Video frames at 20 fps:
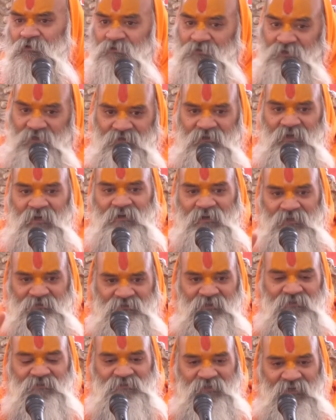गंगा का
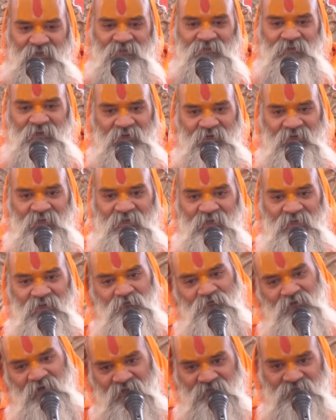तट जहां जहाँ है
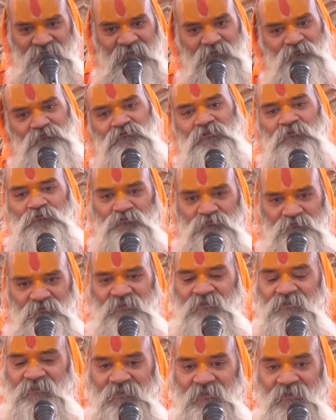वहां साधु जरूर
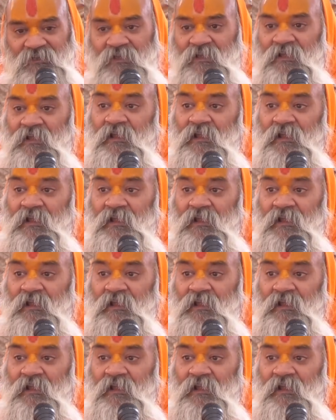मिलते हैं